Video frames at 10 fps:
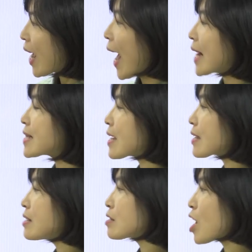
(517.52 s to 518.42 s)
가장
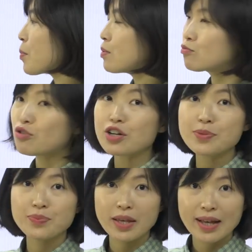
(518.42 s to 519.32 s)
큰 섬은
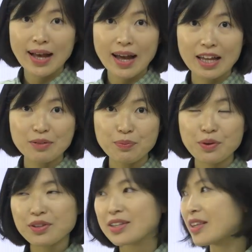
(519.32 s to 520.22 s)
무엇입니까? 라는
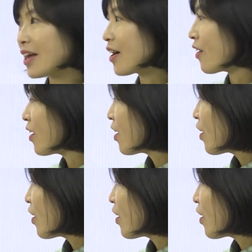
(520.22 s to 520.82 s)
표현인데요.